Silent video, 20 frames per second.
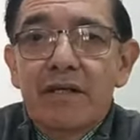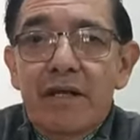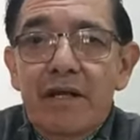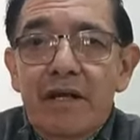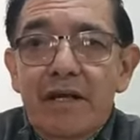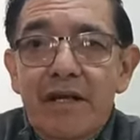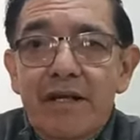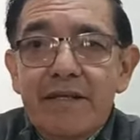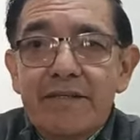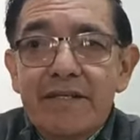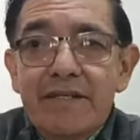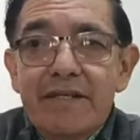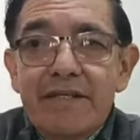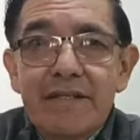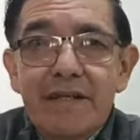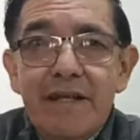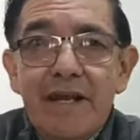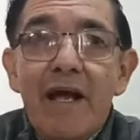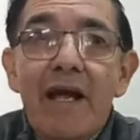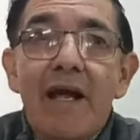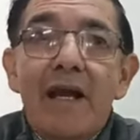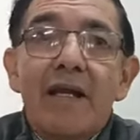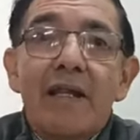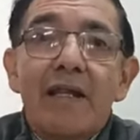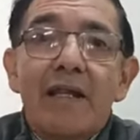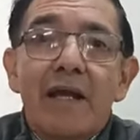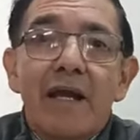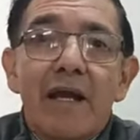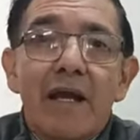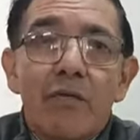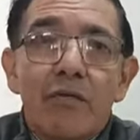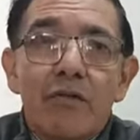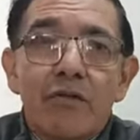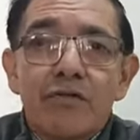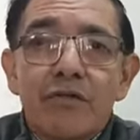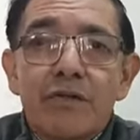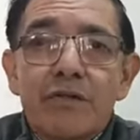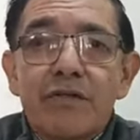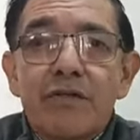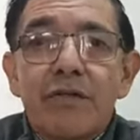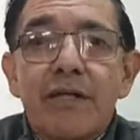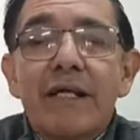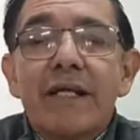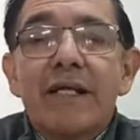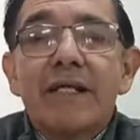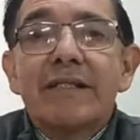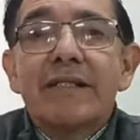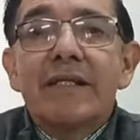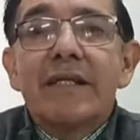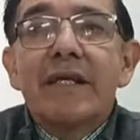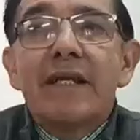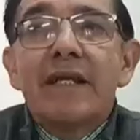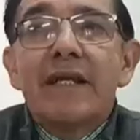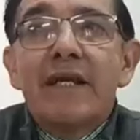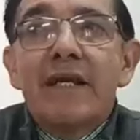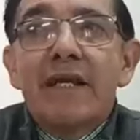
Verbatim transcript: área central, de Cabo de Ciudad del Este,